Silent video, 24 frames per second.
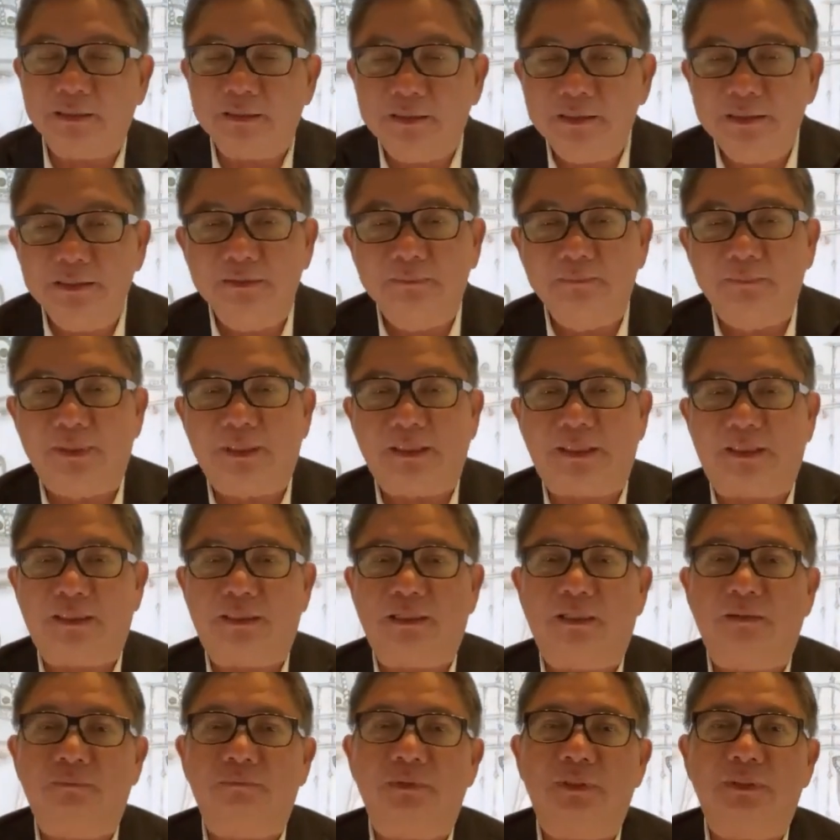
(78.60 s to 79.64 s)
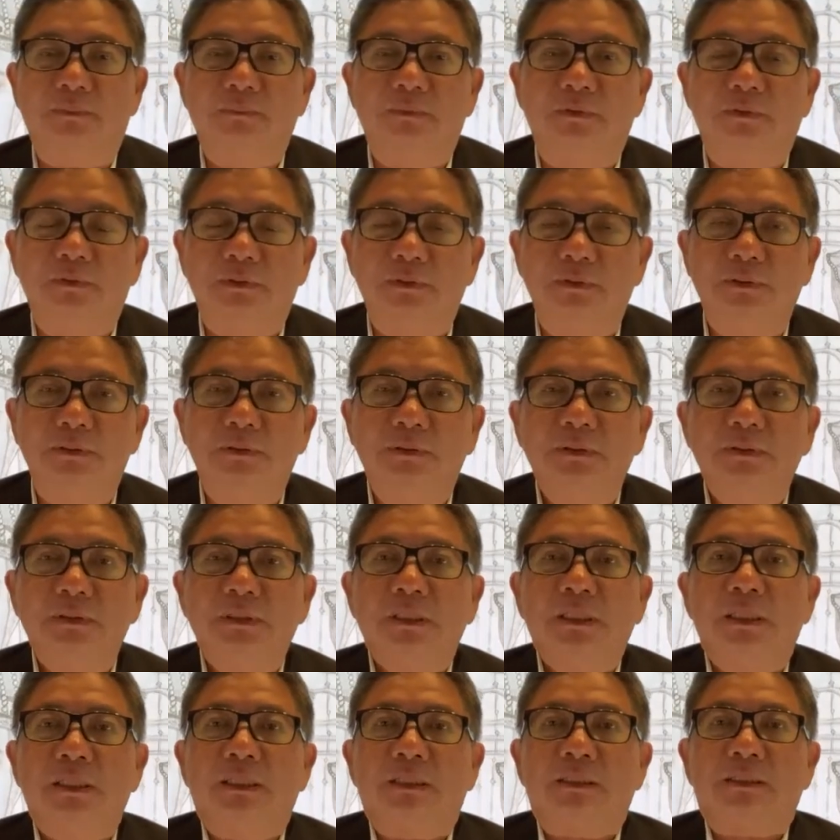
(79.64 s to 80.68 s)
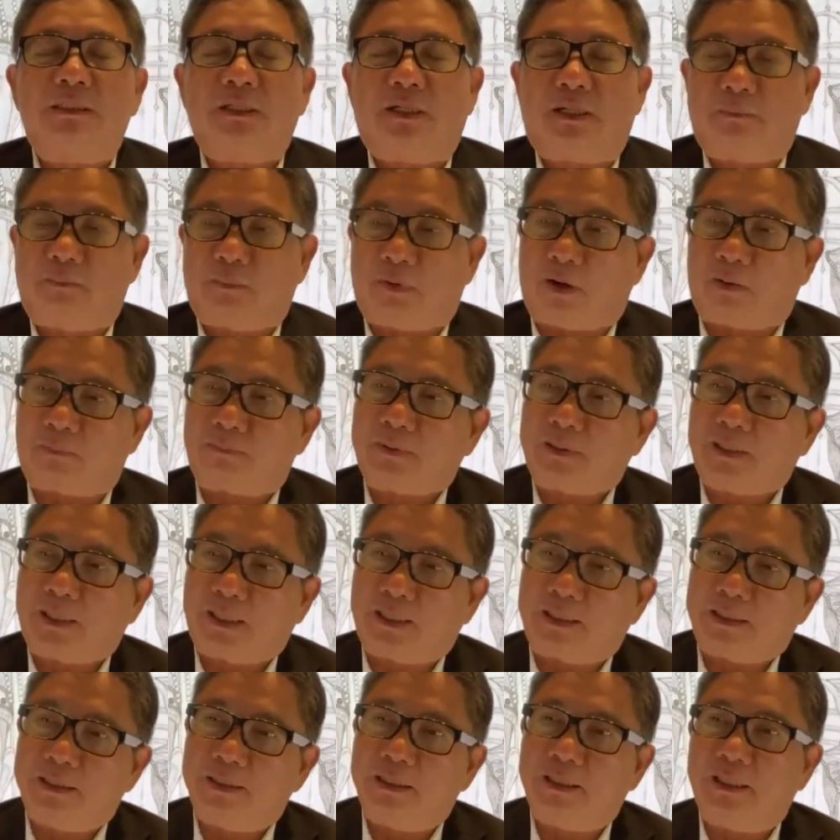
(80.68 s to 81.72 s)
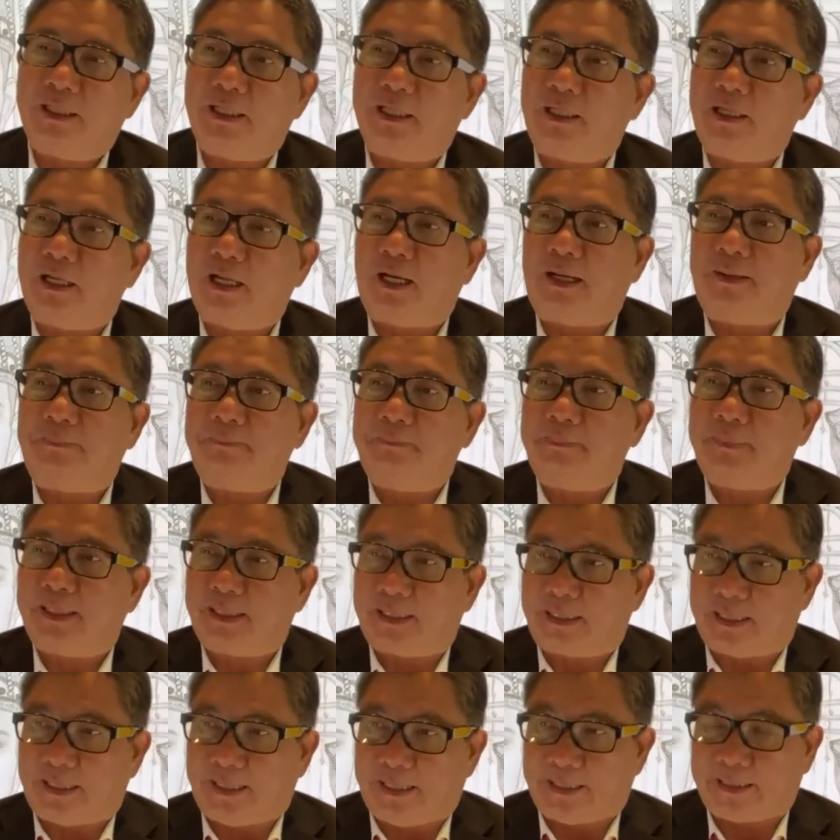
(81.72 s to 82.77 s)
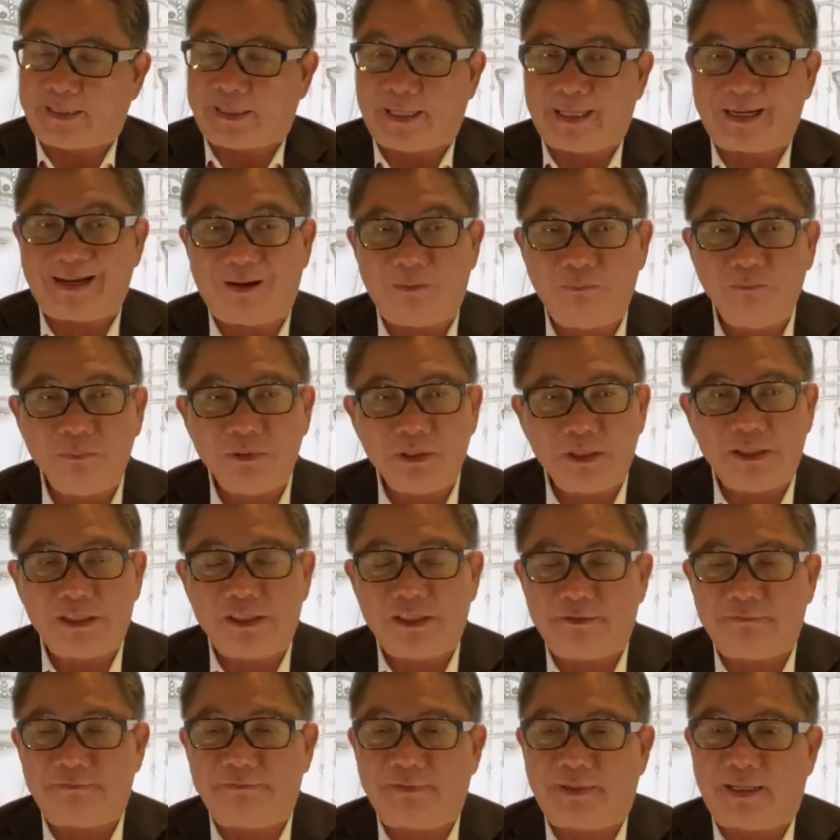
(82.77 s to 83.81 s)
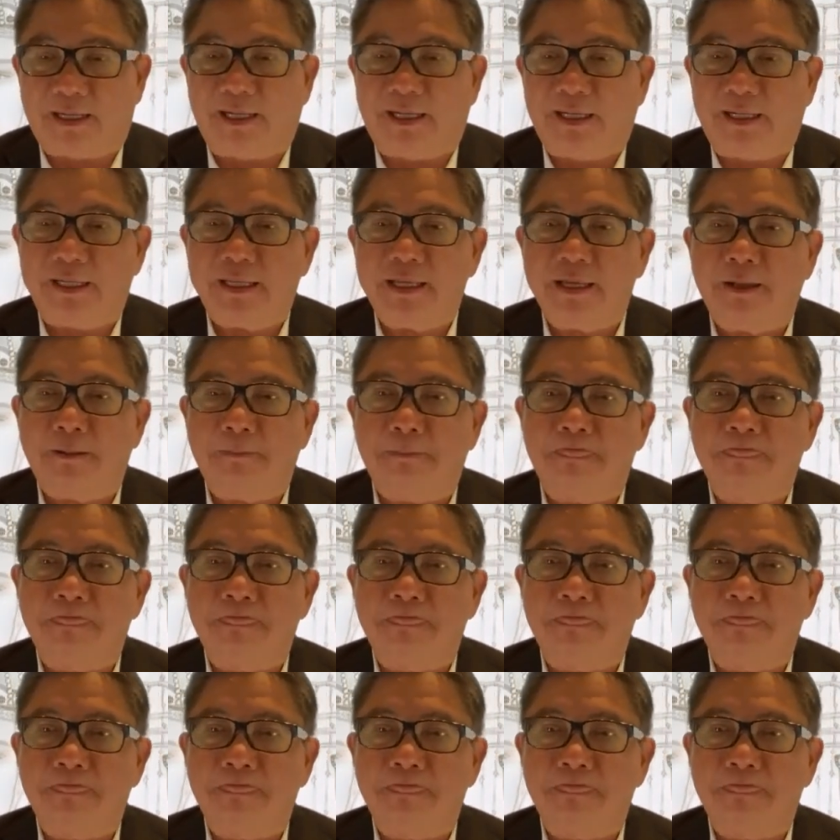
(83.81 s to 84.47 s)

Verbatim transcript: thương mình không có muốn cho một hàng người lì lợm mà lại cả đóng người phải à,